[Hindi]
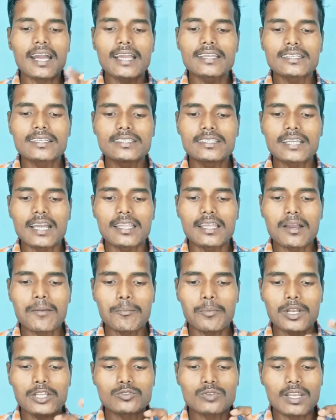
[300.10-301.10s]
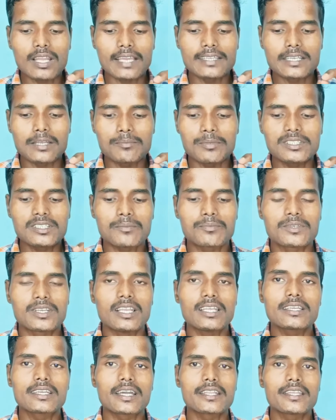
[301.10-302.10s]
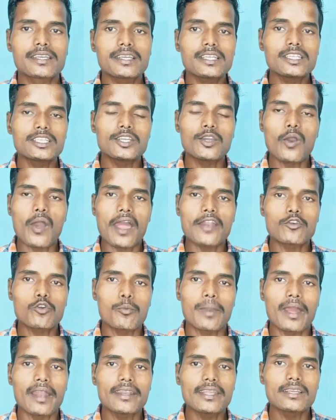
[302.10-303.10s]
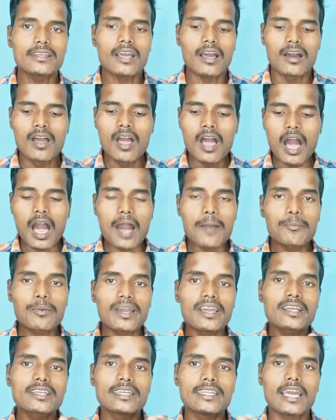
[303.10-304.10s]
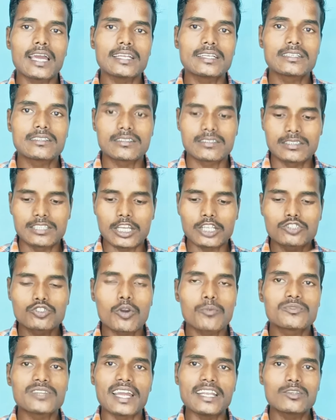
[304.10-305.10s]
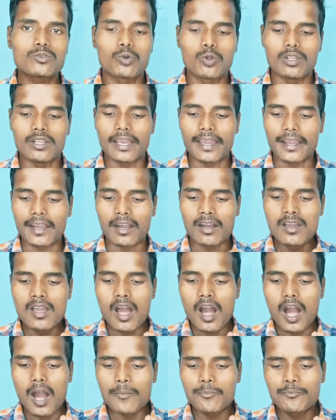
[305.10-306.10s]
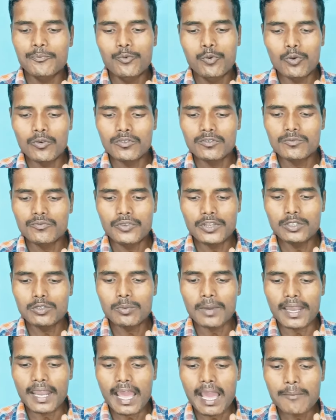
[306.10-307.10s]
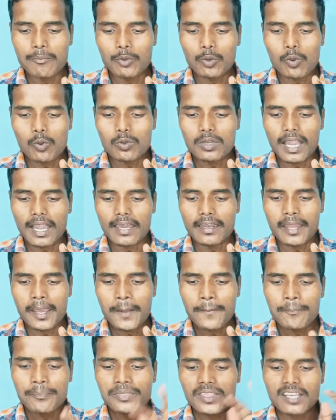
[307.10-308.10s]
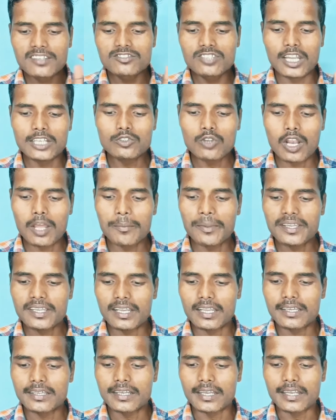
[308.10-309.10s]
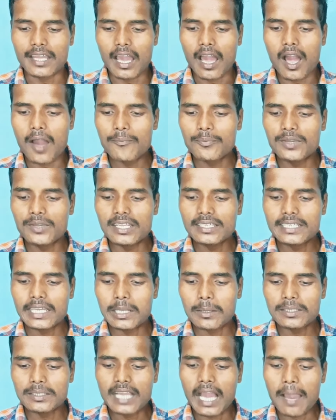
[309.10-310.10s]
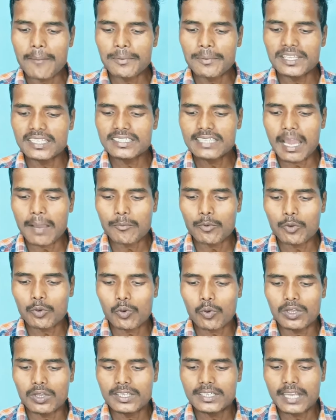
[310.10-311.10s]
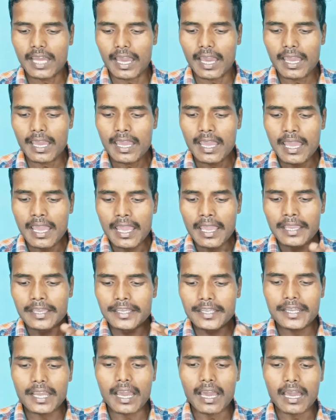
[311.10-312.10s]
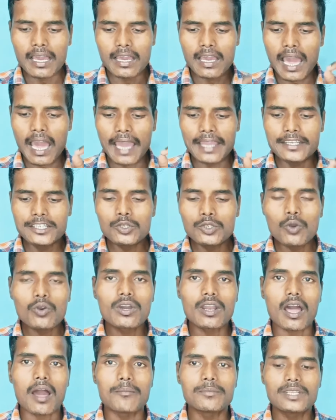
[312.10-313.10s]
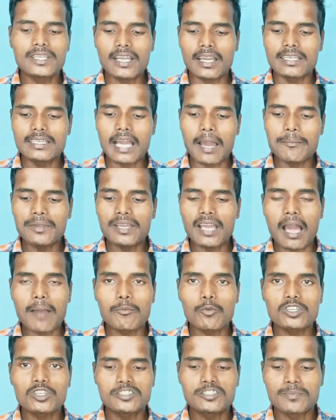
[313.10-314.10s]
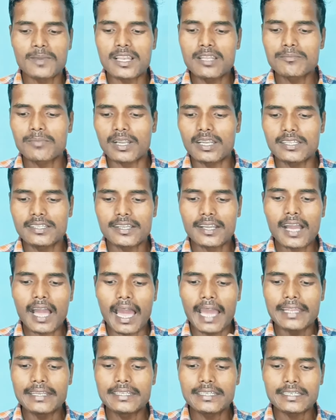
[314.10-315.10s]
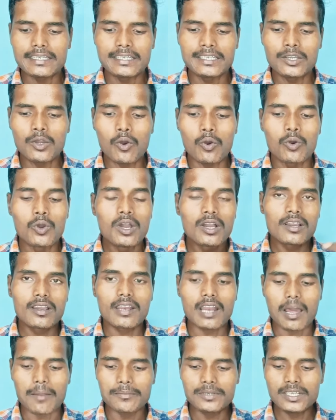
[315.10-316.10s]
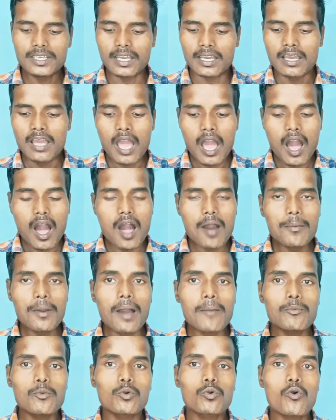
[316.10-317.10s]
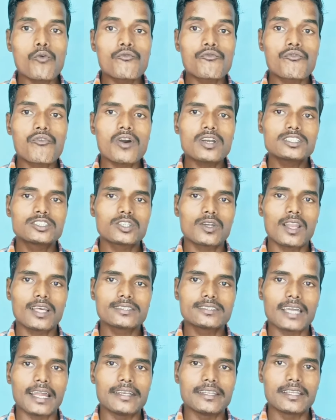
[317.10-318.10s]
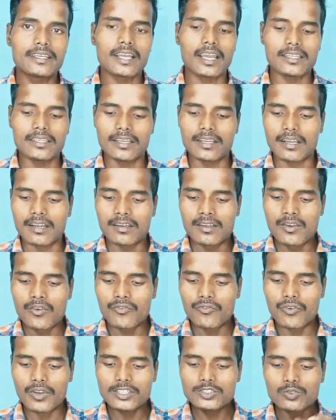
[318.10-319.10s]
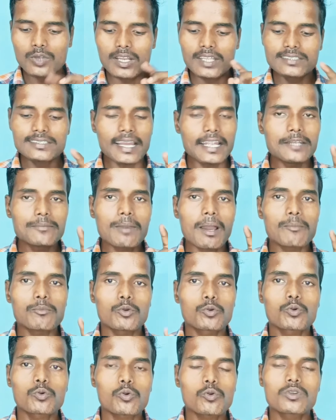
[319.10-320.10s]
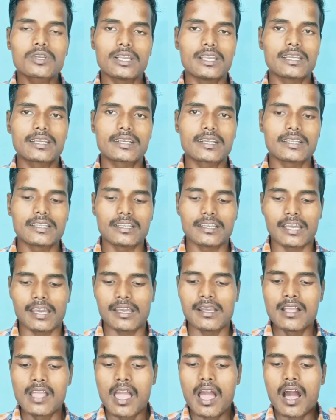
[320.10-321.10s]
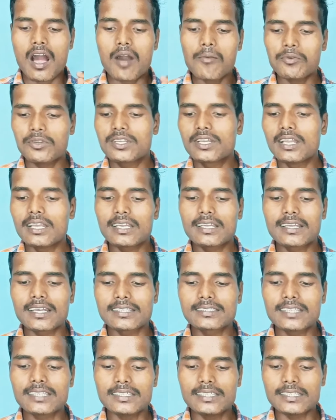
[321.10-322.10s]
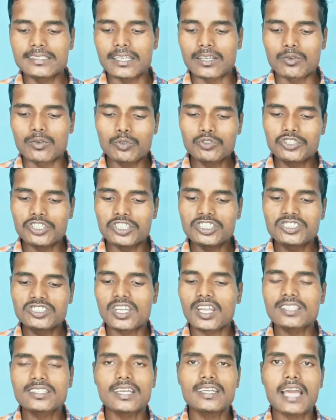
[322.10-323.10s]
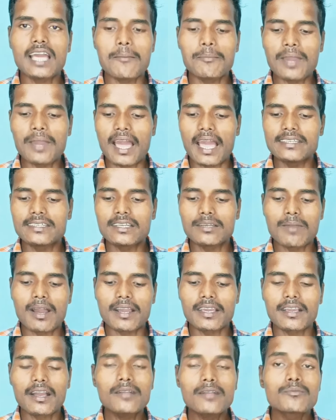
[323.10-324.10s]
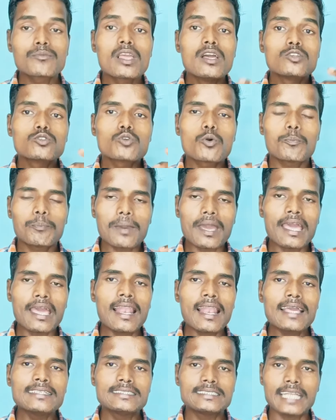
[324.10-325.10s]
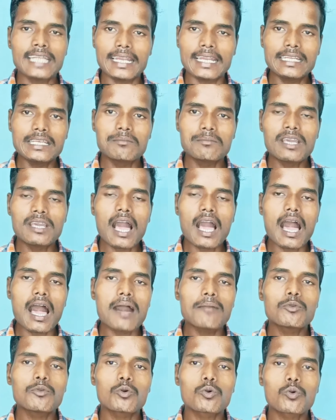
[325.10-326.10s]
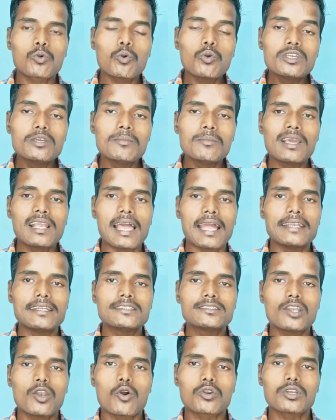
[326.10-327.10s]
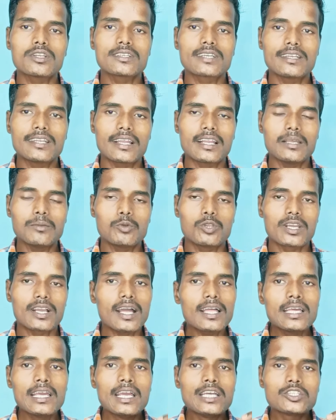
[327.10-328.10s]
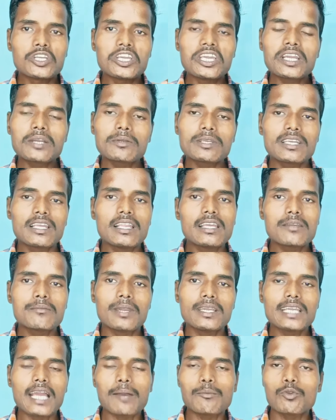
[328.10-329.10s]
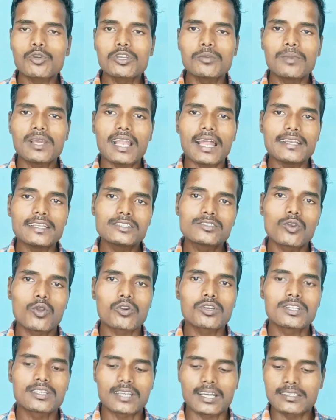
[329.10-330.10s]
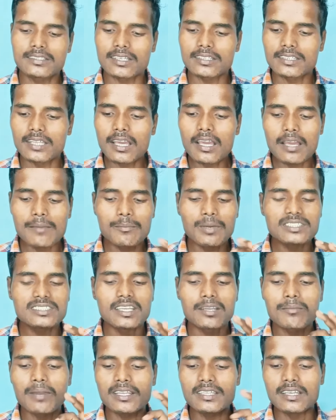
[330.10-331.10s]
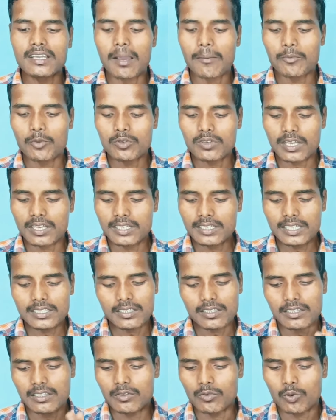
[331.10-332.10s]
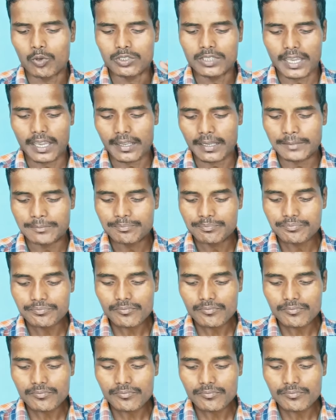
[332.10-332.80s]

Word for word: आइकन निकाल जाएगा प्लस वाले आइकन पर जब क्लिक कर देंगे तो ये ऑटोमेटिक ना आपका एक नया डेस्कटॉप साइट खुल जाएगा अब फिर दोबारा आप लोगों को क्या करना है सर्च वाले पे क्लिक करना है अब क्लिक करने के बाद यहाँ पे देखिए आप लोगों को लिखना है ग्राम ठीक है यहाँ पे आप लोग स्पेलिंग पढ़ लीजिएगा ओ ग्राम e ठीक है अब आप लोग को फर्स्ट वाला साइट दिखाई देगा फर्स्ट वाले साइड पे आप लोगों को क्लिक कर देना है अब क्लिक करते ही देखिए कुछ इस तरह से यहाँ पे आइकन मांगेगा तो पहला स्टार्टिंग में आप लोगों को ईमेल आईडी से लॉगिन करने के लिए बोलेगा तो एक क्लिक में ही आप लोग ईमेल आईडी से लॉगिन कर सकते हैं बस एक बार ये आप लोग करेंगे तो हो जाएगा